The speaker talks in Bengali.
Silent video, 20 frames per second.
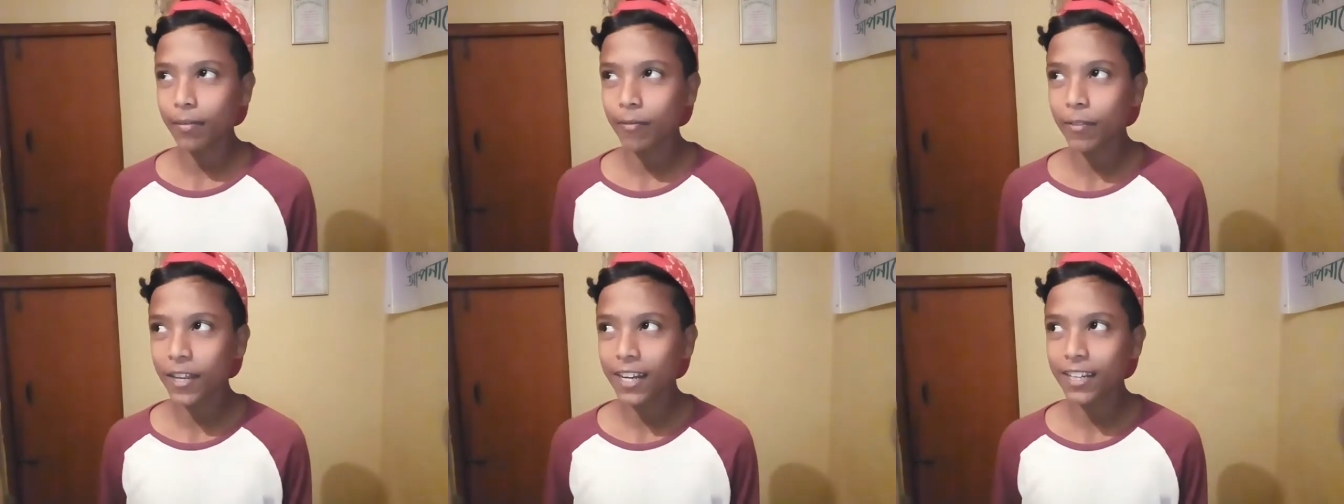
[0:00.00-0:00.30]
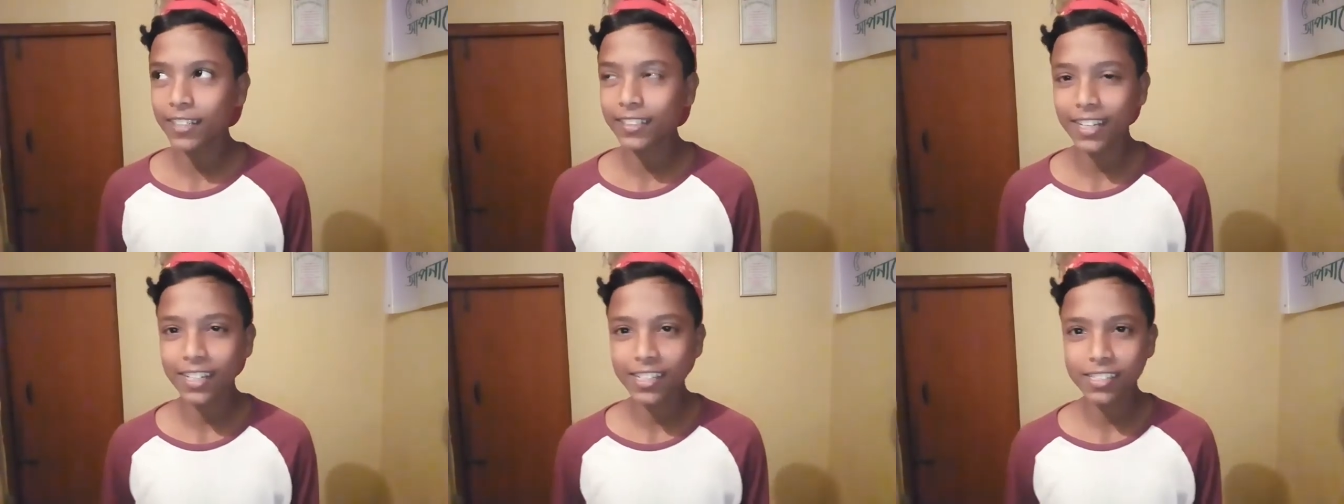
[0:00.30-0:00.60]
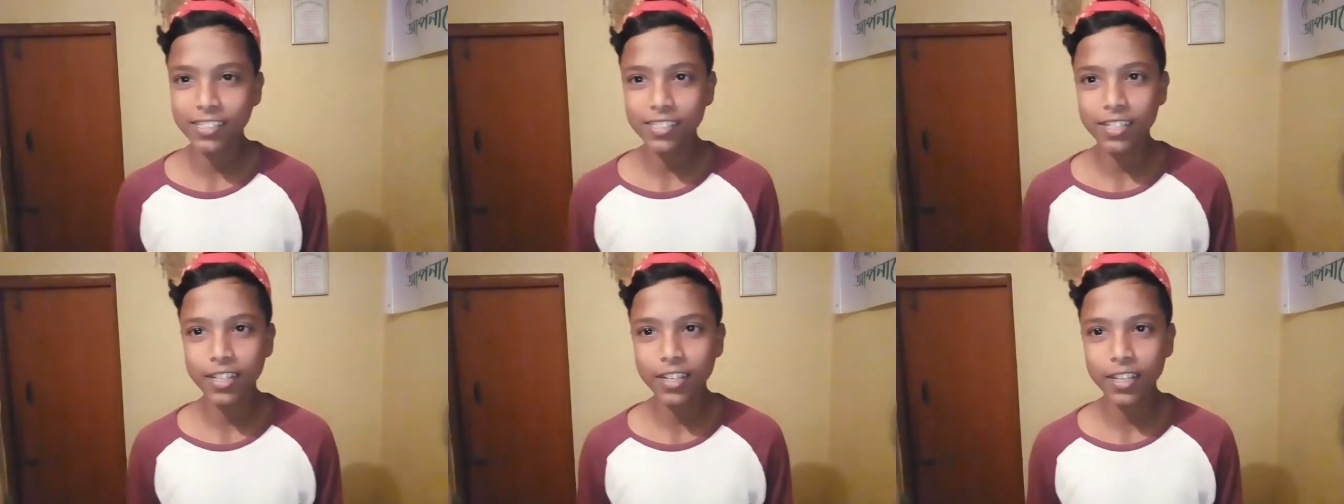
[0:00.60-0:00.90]

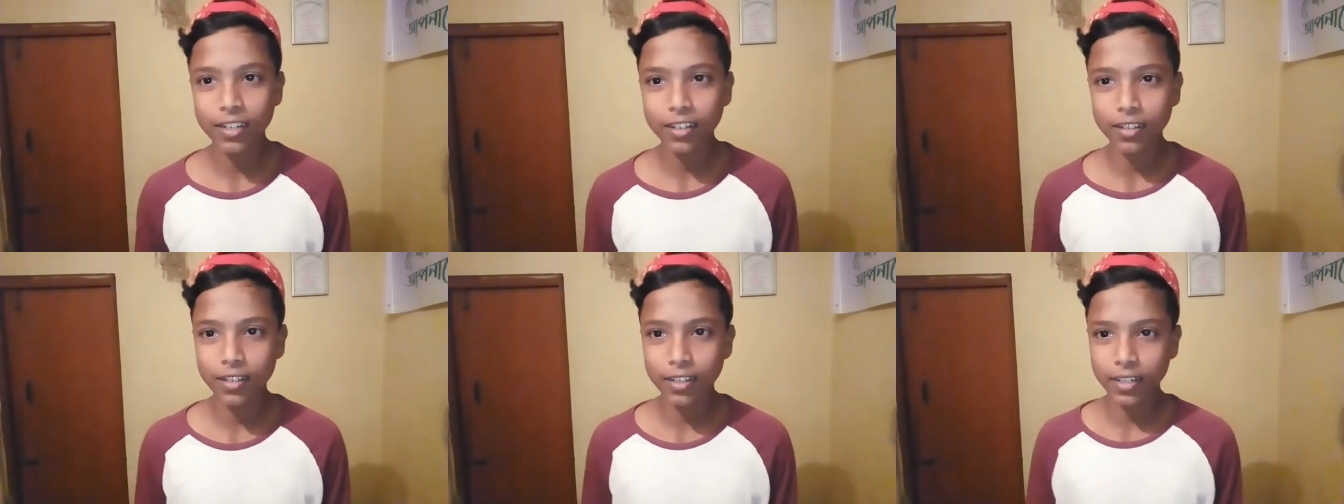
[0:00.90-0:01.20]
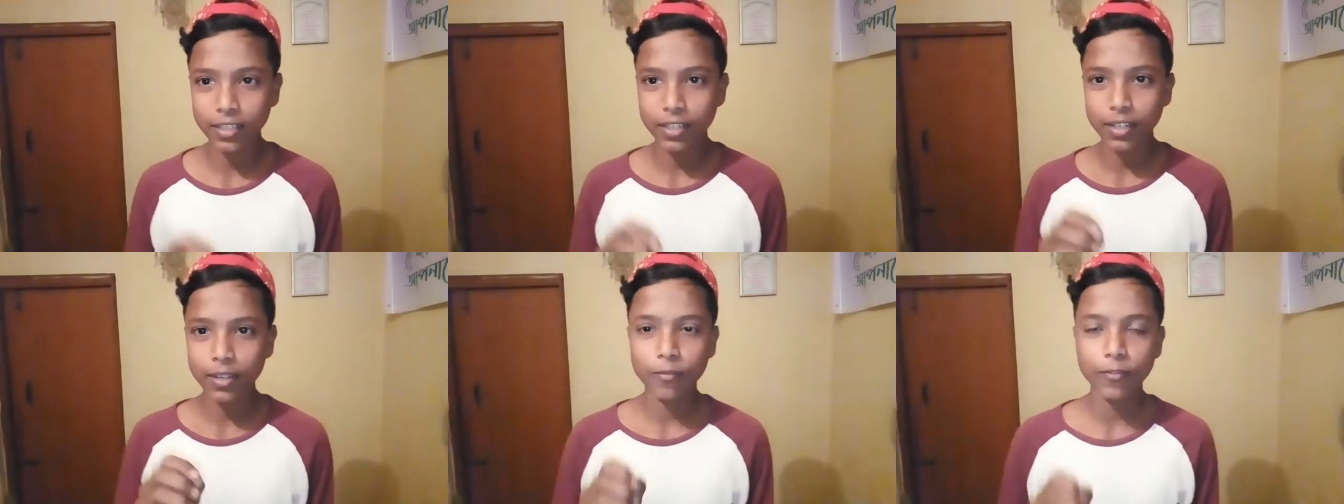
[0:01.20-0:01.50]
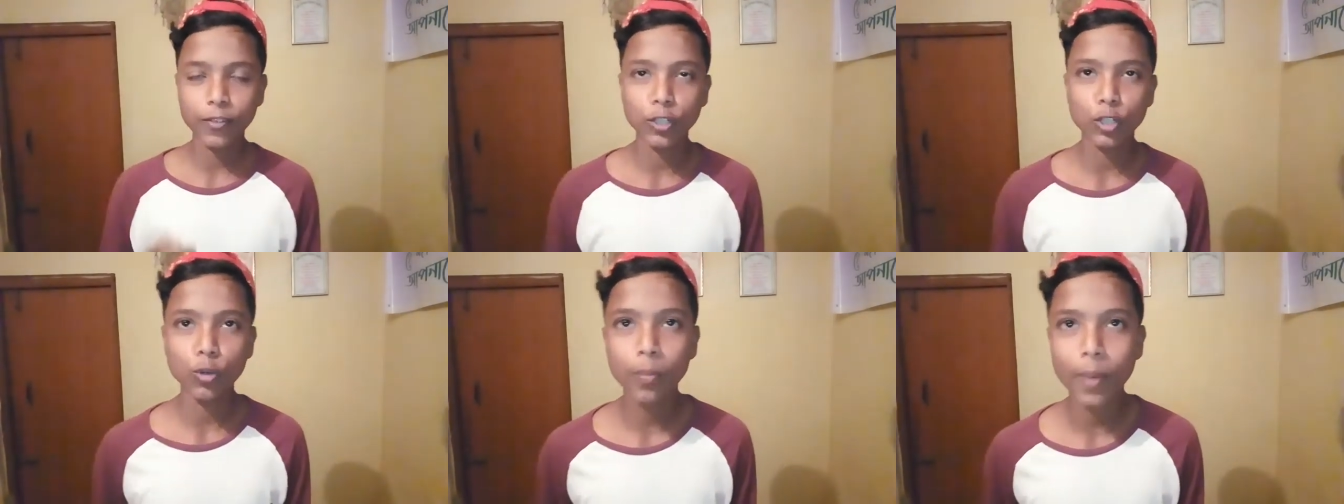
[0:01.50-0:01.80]
ভ্যালেন্টাইন্স ডে একটা
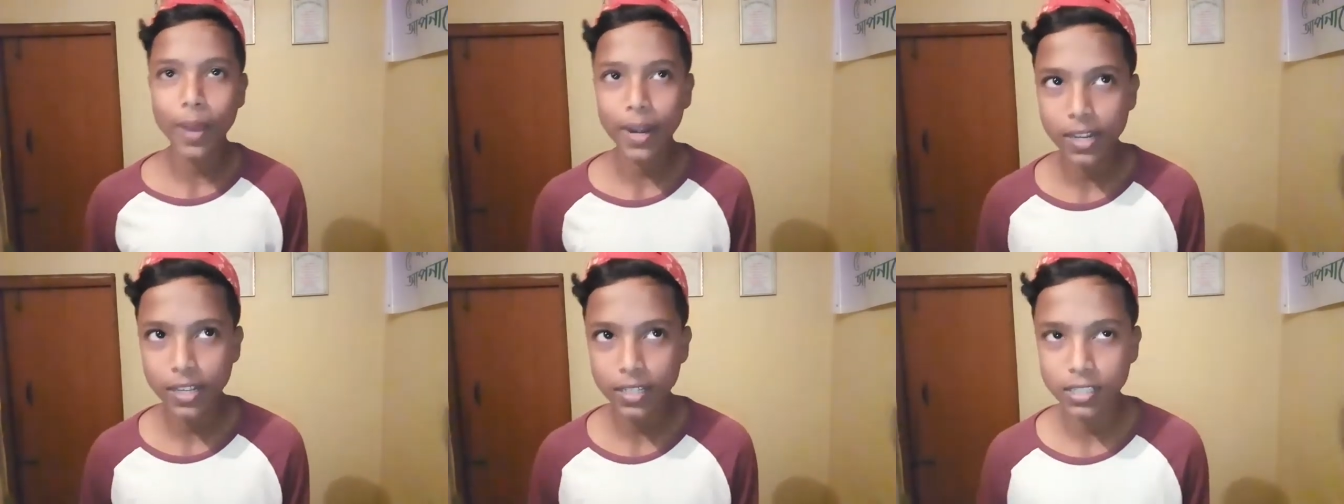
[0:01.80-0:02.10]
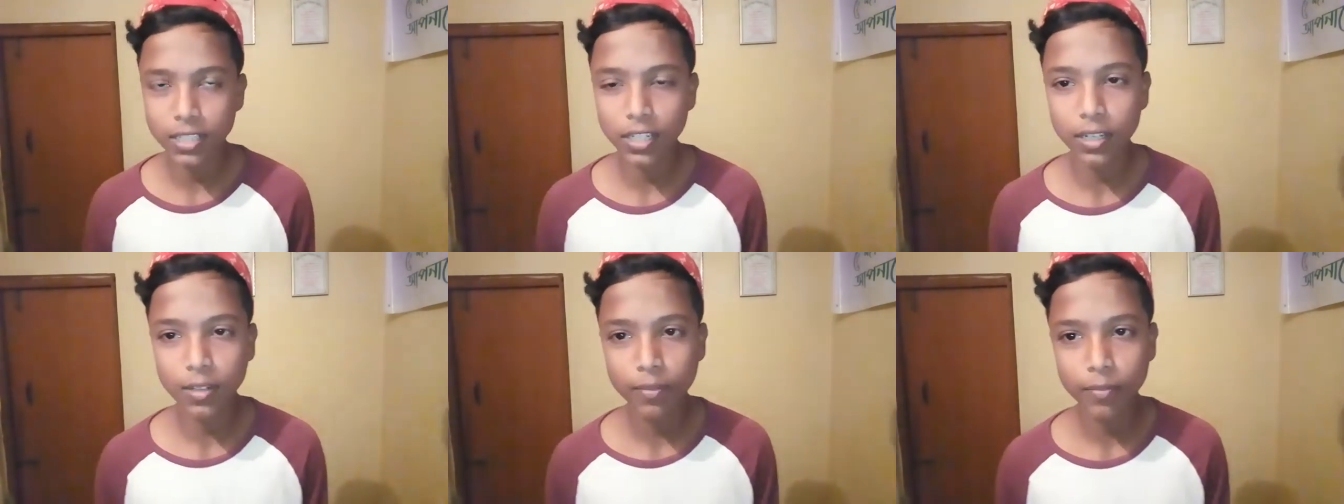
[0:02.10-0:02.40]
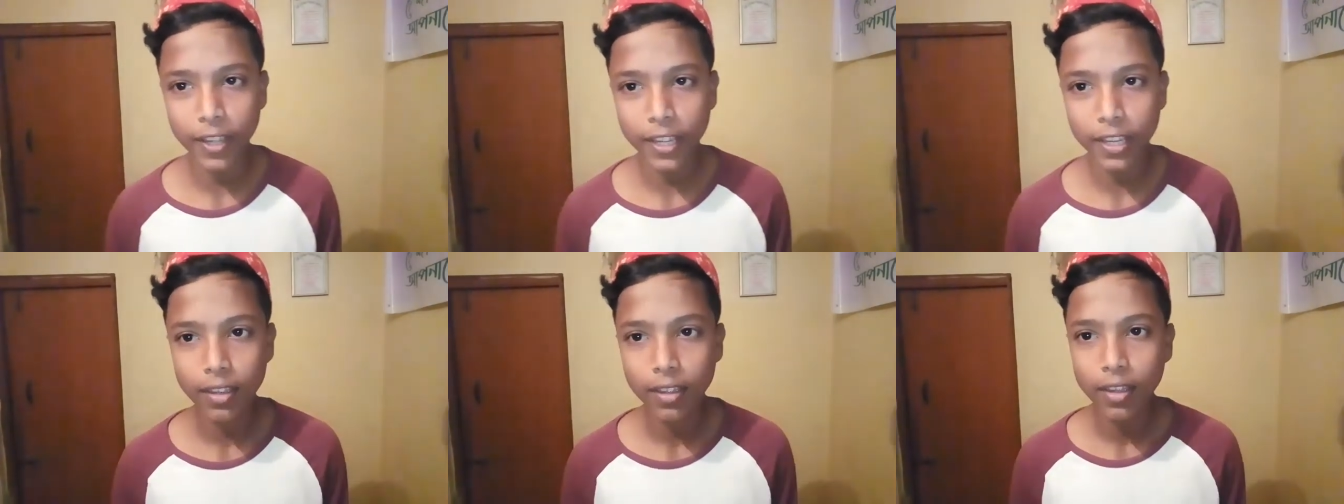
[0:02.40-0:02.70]
ভিডিও বানিয়েছিলেন
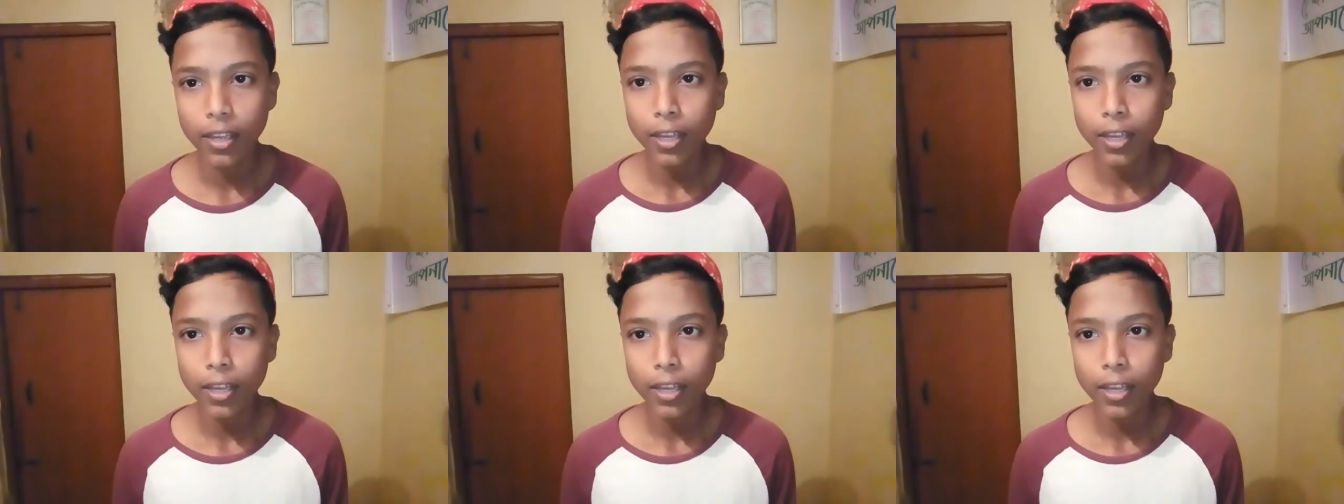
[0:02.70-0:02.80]
ভাই